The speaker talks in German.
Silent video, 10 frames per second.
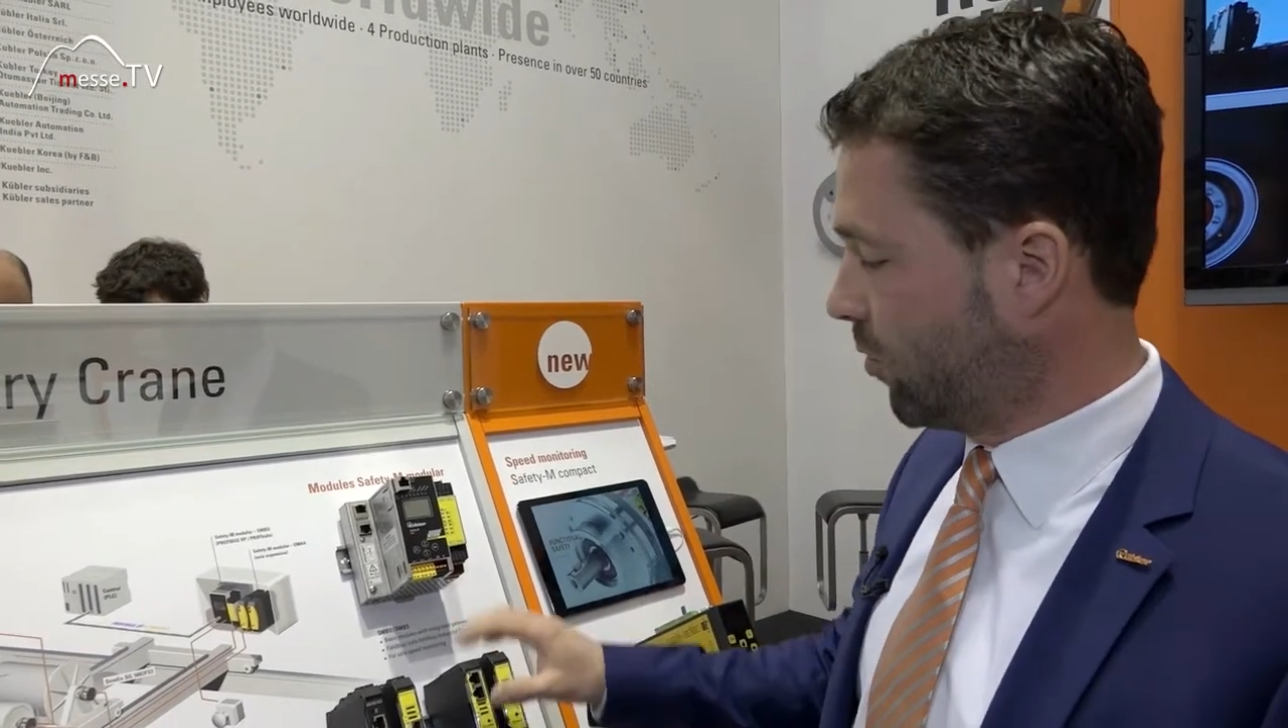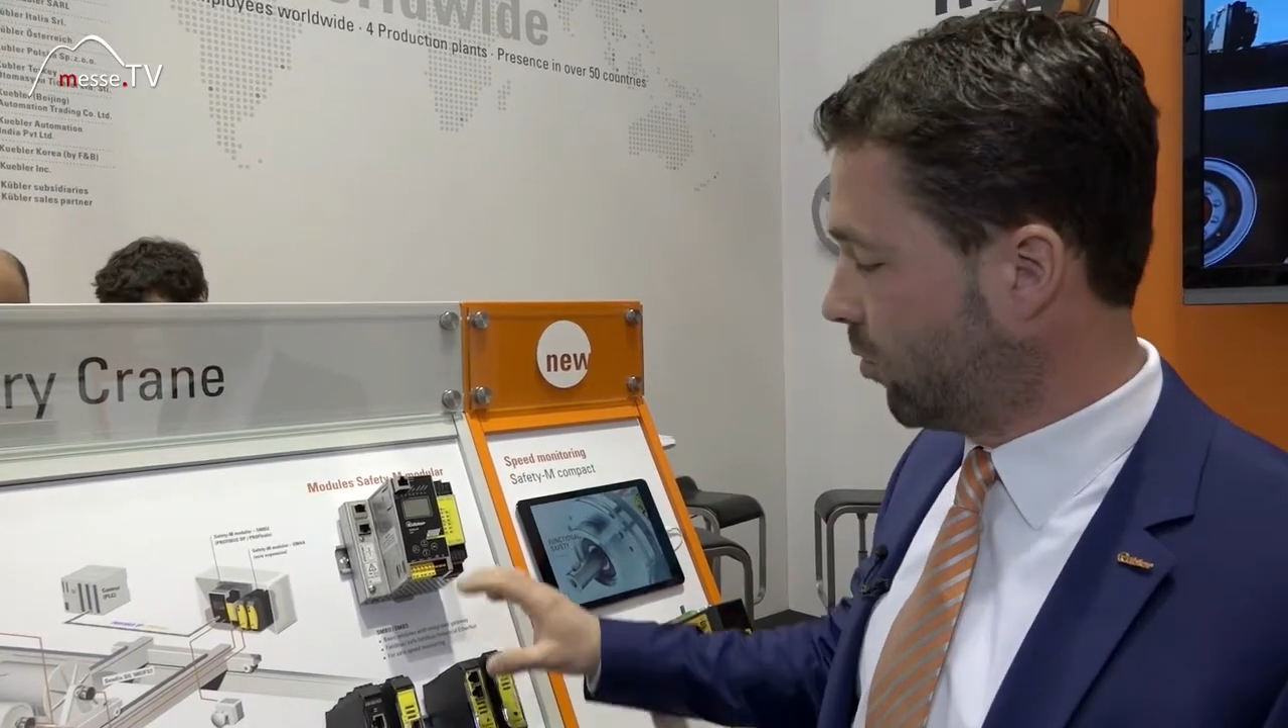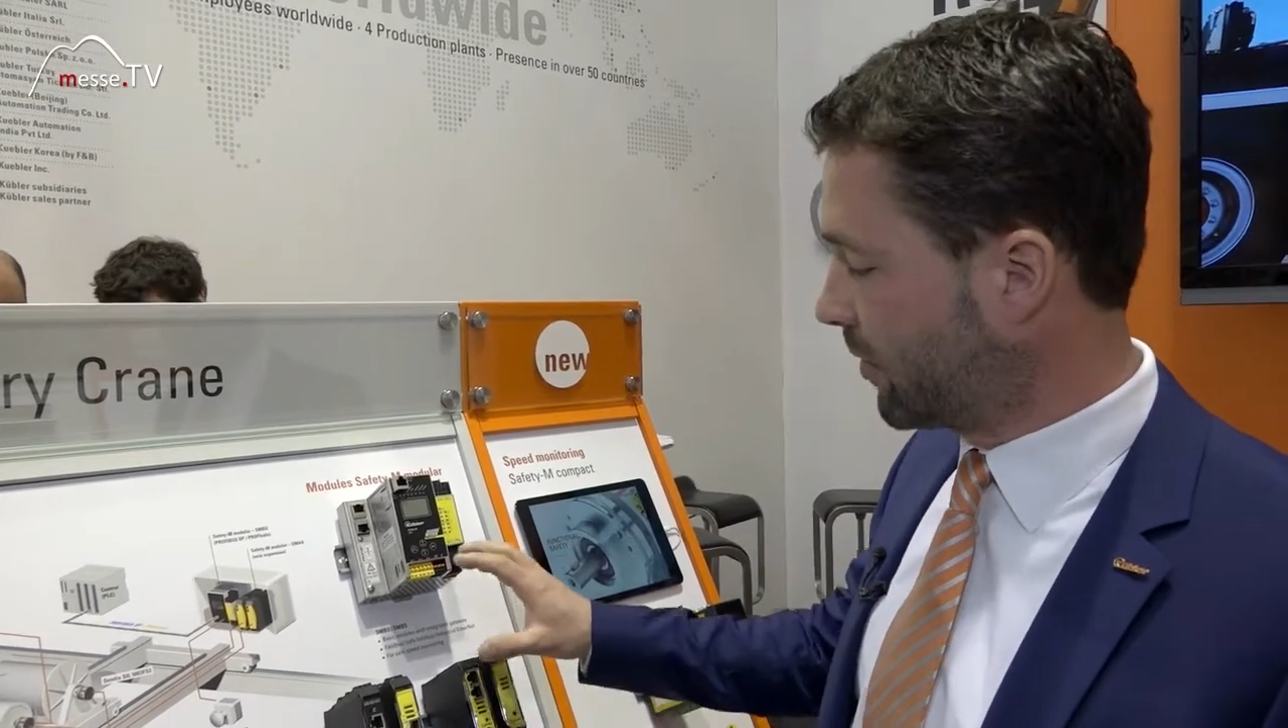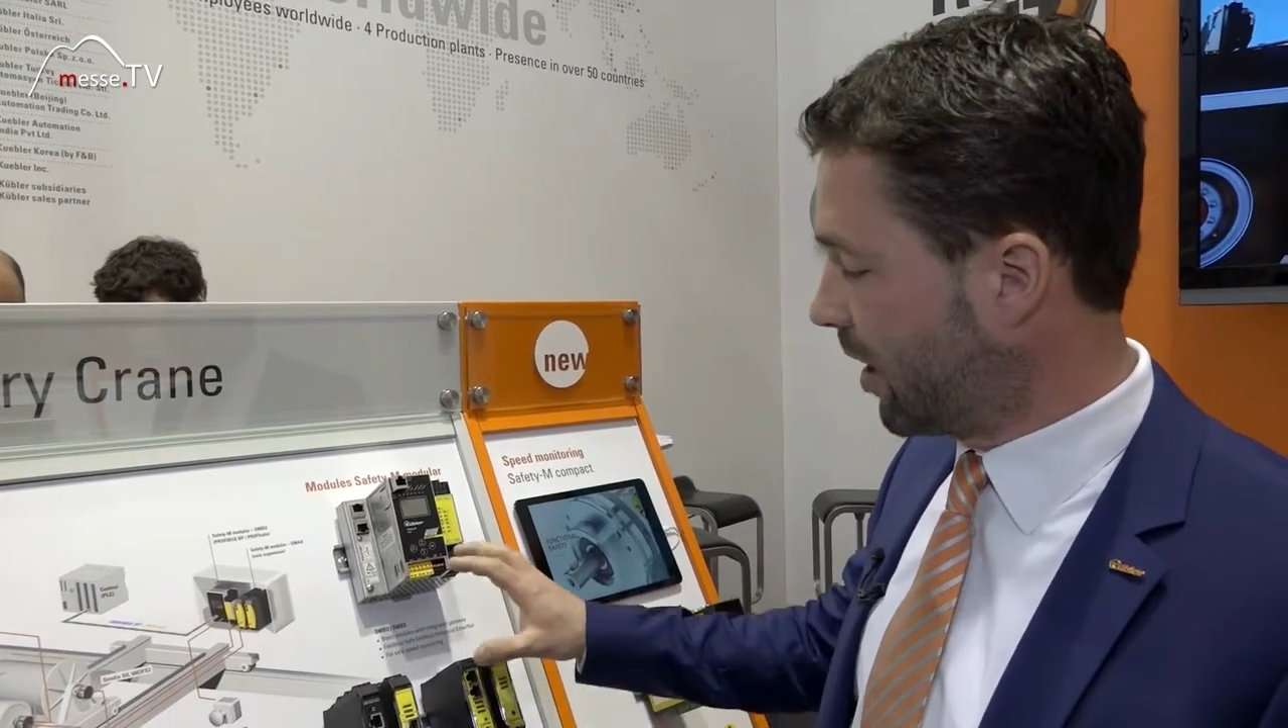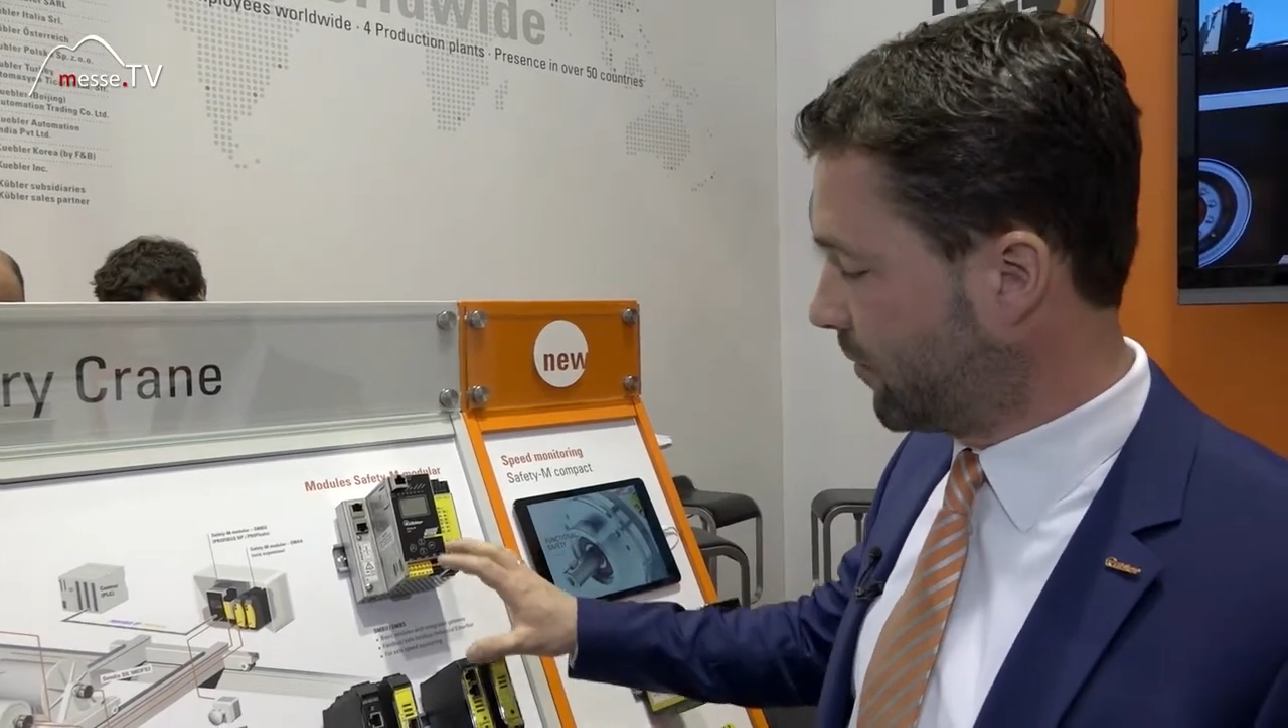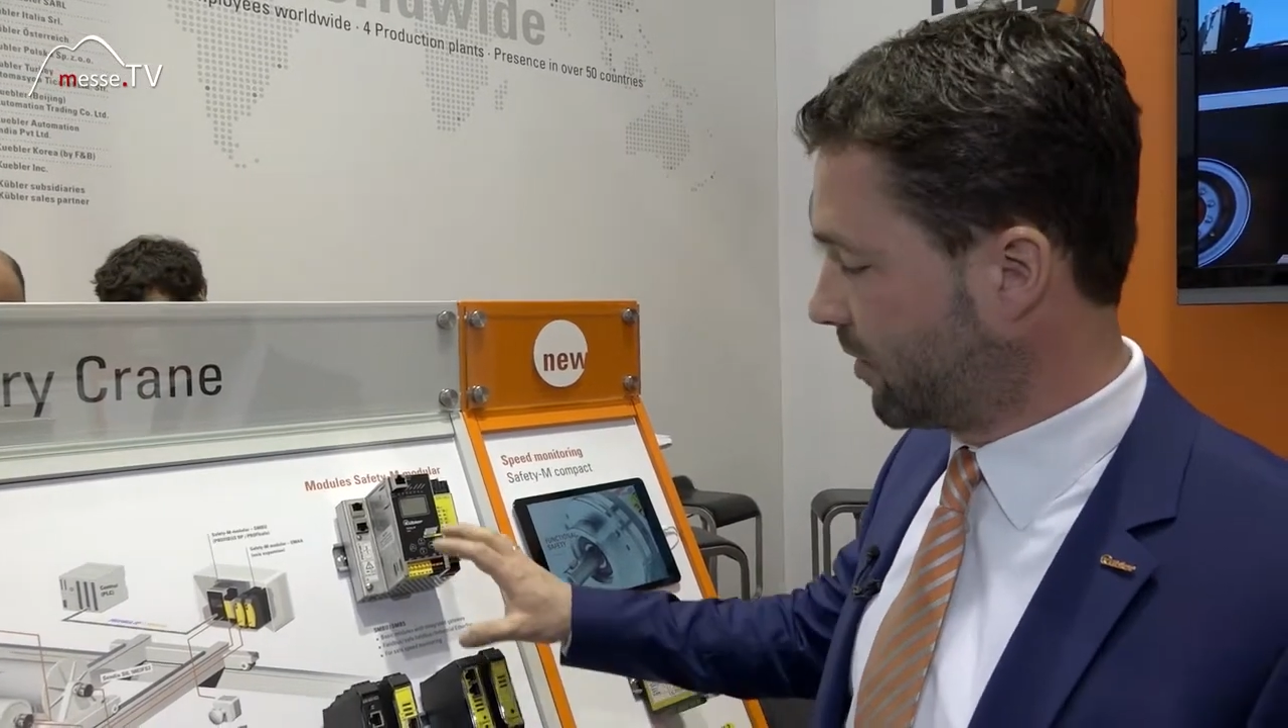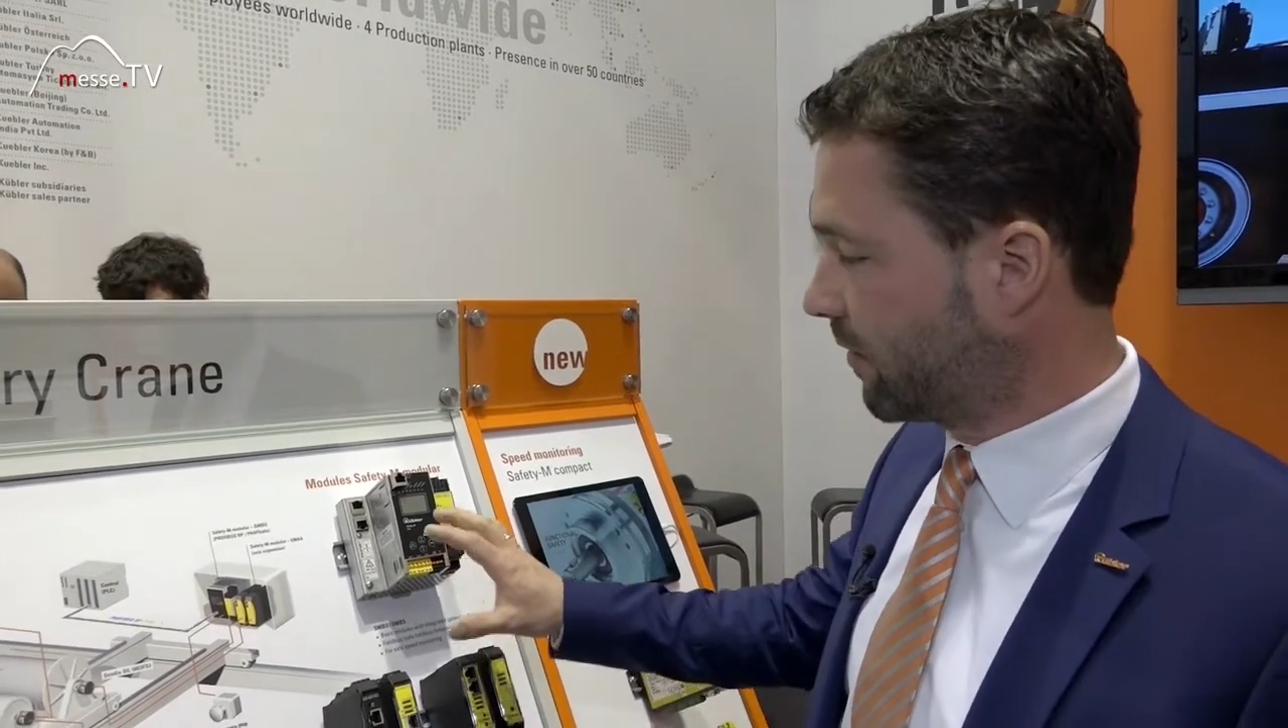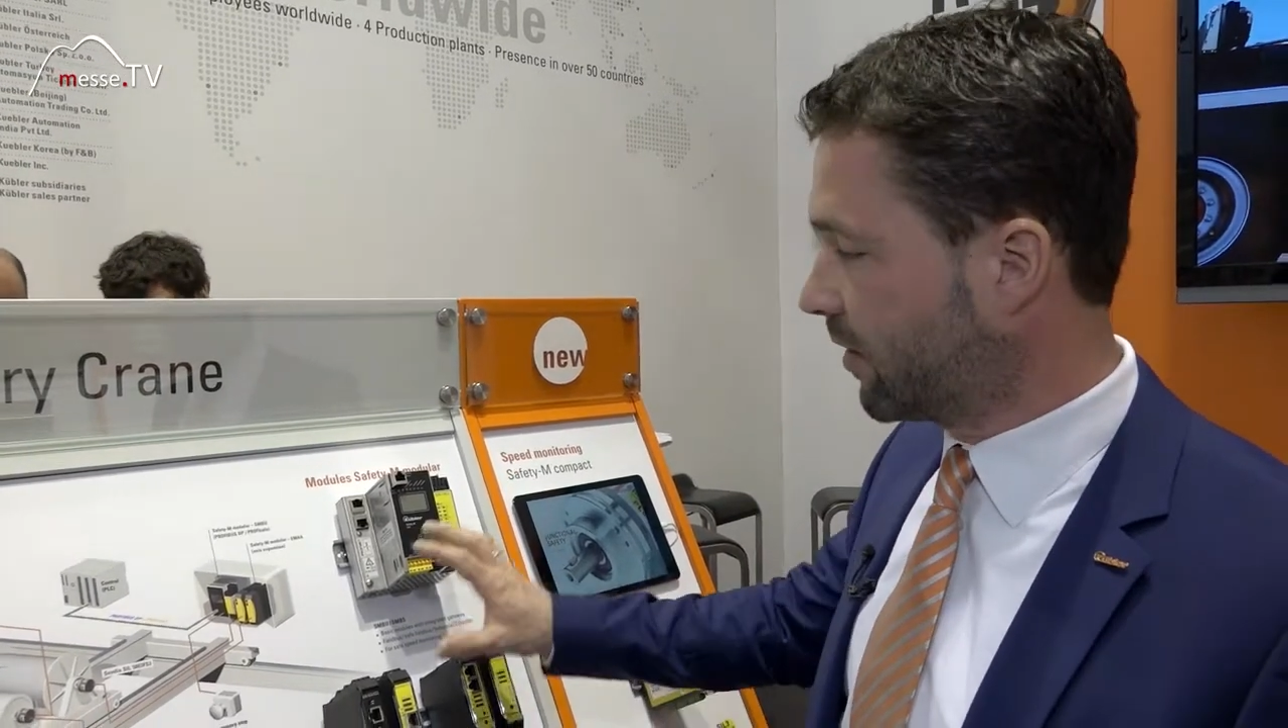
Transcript: um damit